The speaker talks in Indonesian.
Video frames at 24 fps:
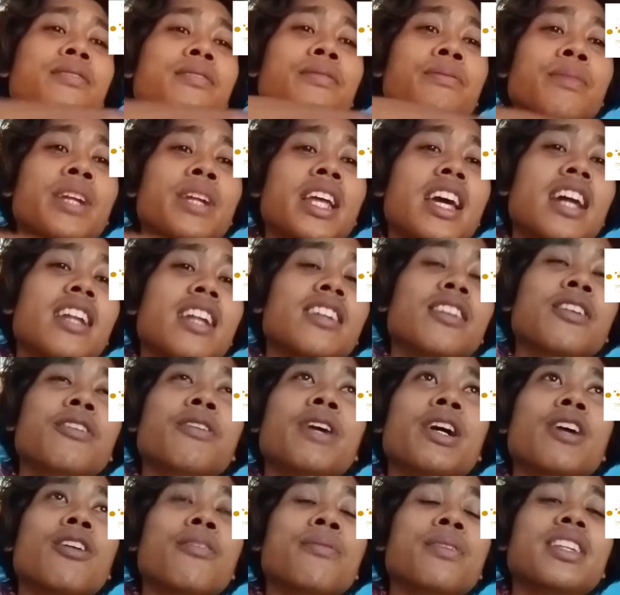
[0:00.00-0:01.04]
berikan
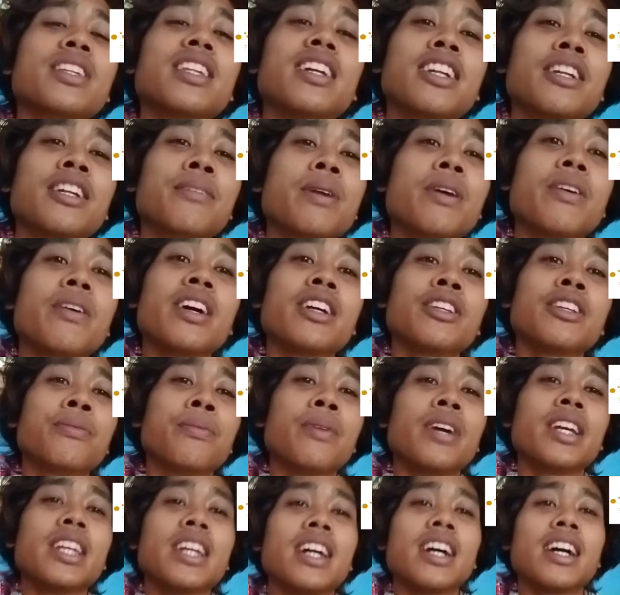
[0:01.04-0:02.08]
gue komentar di bawah
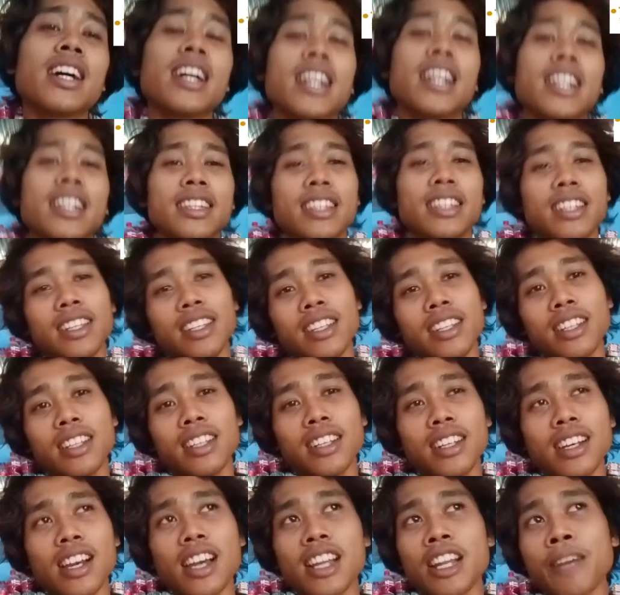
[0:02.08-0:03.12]
supaya nanti
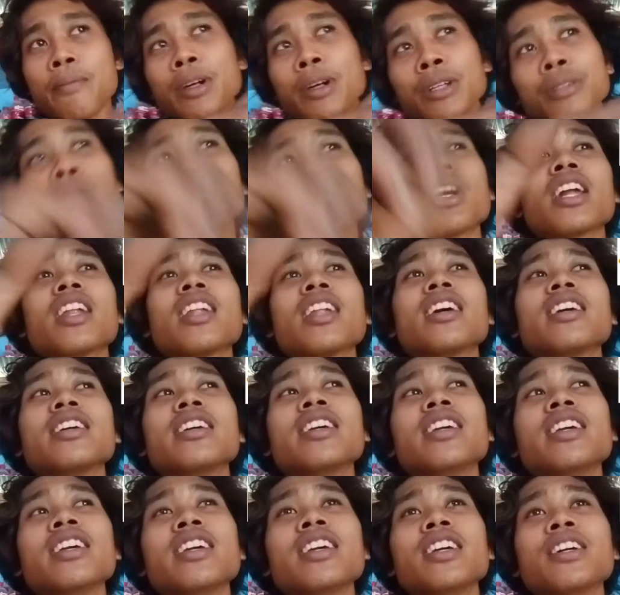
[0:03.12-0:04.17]
ada masukan
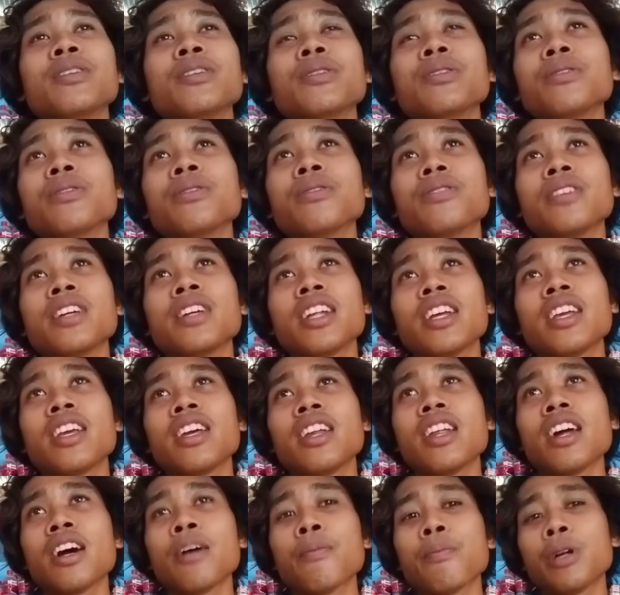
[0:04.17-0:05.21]
lagi
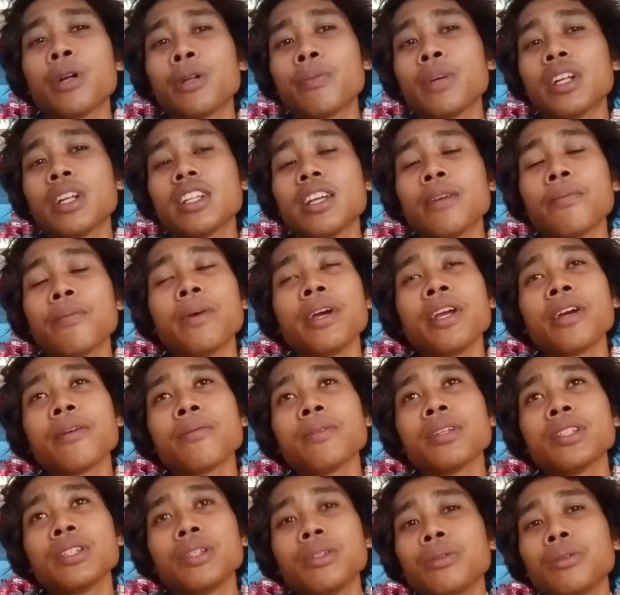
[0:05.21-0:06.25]
kira-kira part-part apa yang
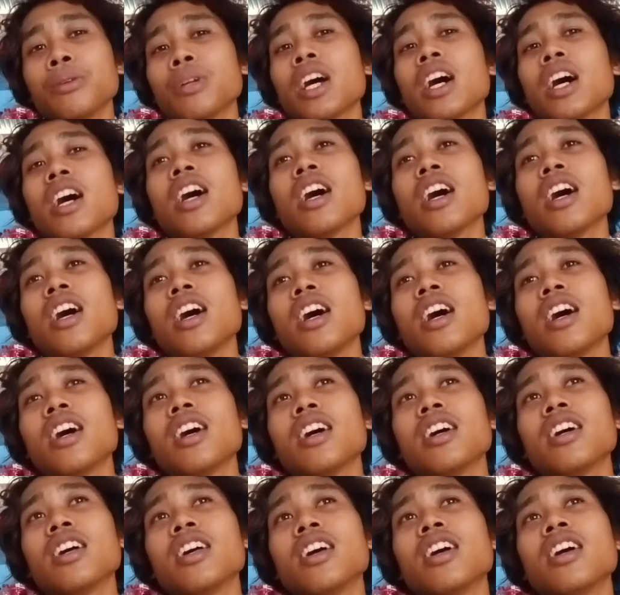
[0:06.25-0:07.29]
masih kurang
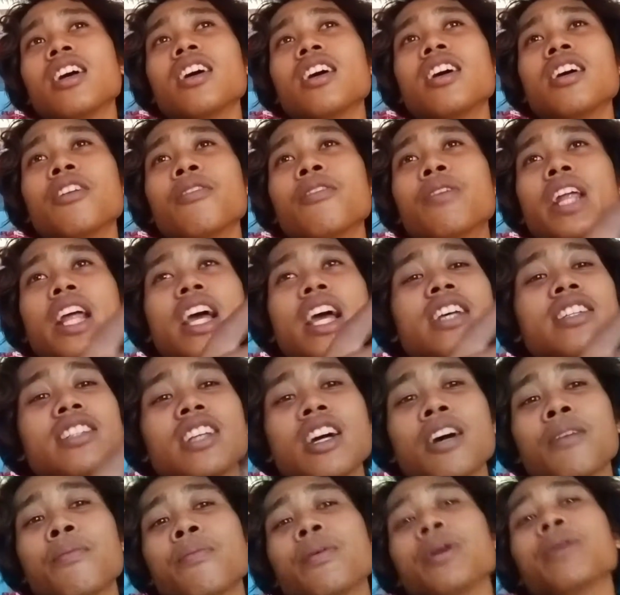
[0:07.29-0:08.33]
variasi
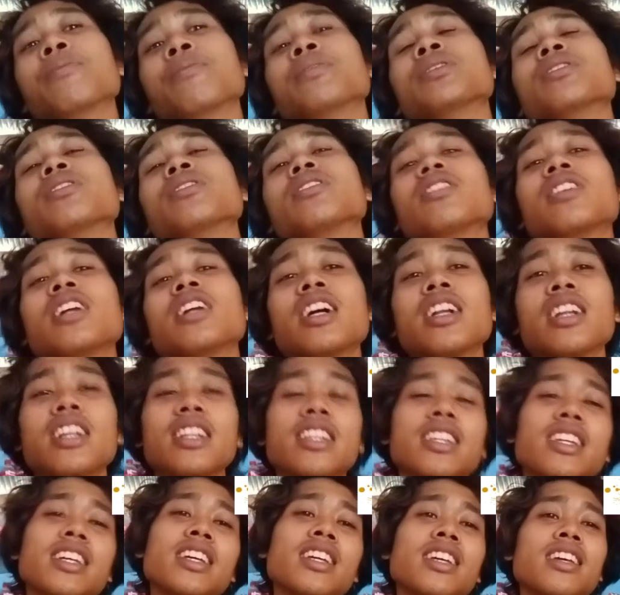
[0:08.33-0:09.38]
apa yang masih kurang
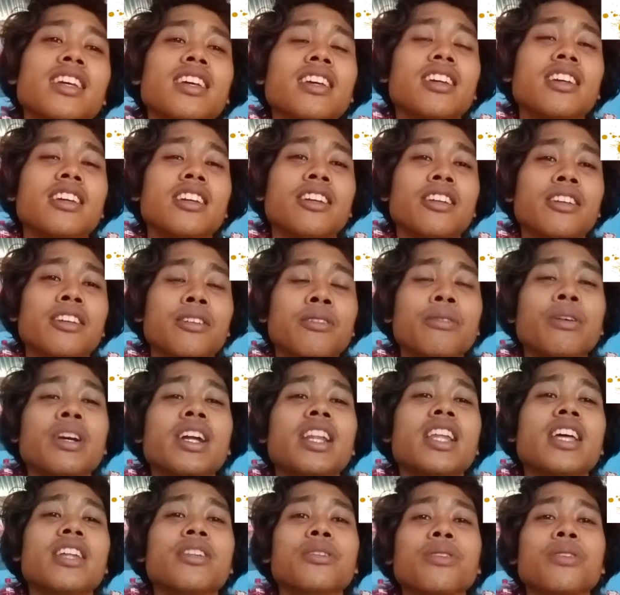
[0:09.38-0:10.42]
nanti gue
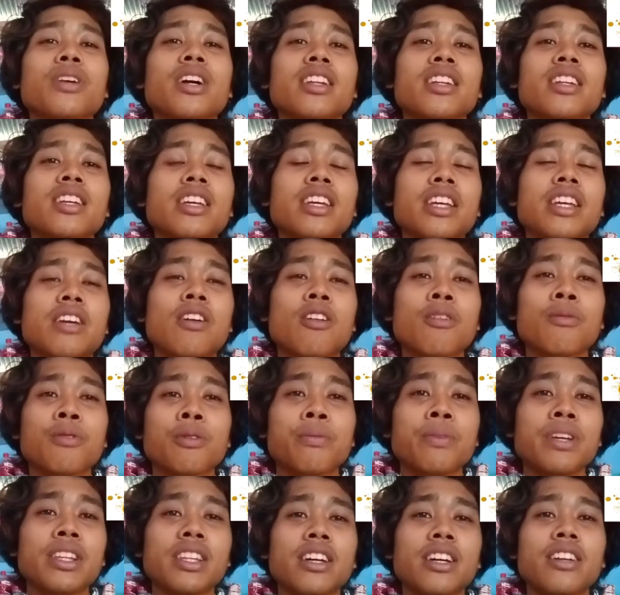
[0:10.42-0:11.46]
lihat juga di kolom
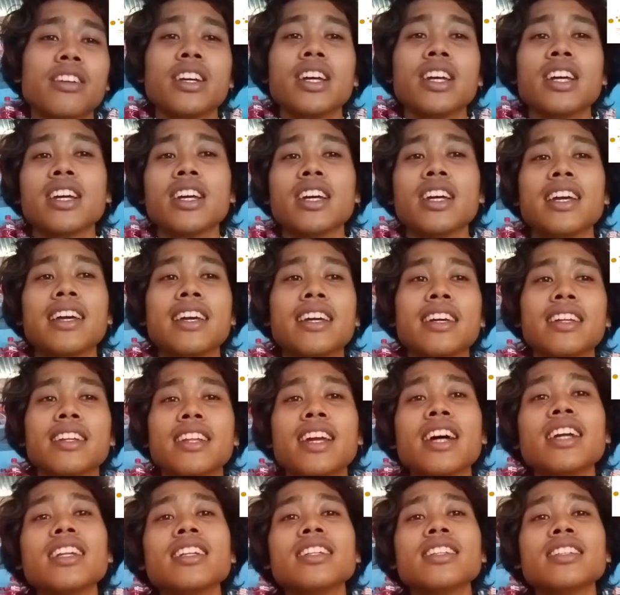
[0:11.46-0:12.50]
komentar oke okay?
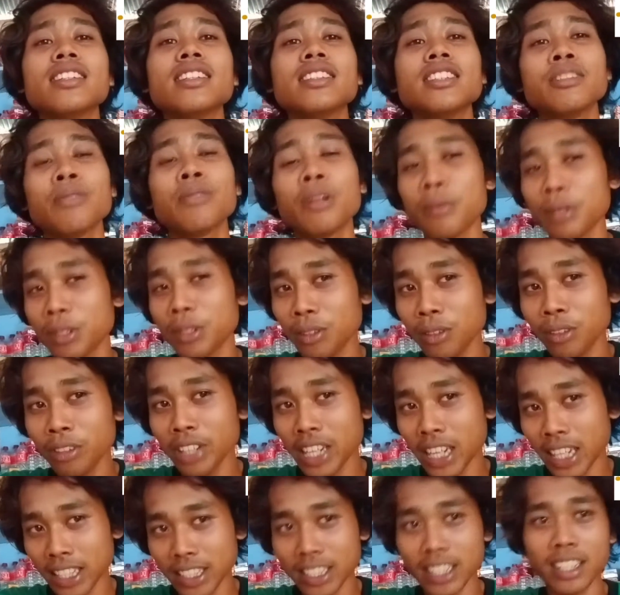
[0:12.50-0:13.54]
dan sebelum itu
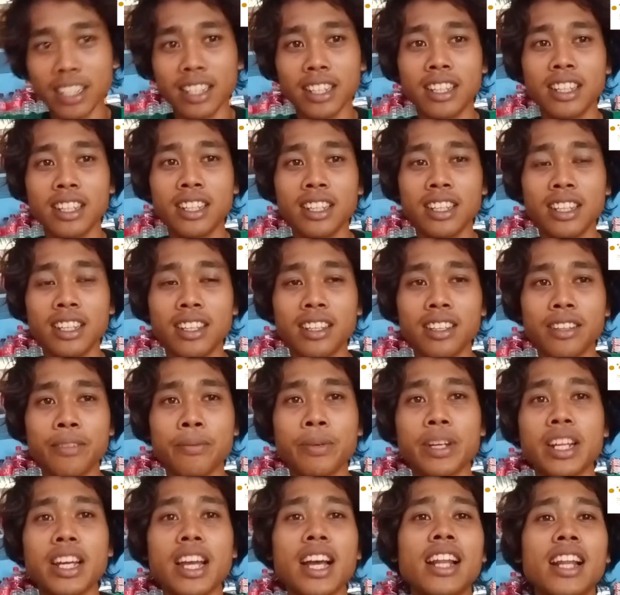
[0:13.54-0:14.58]
gue ingetin lagi
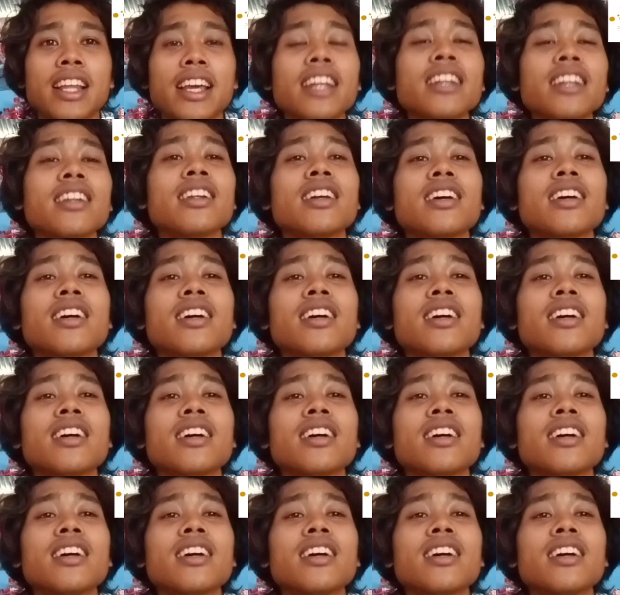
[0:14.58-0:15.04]
pada kalian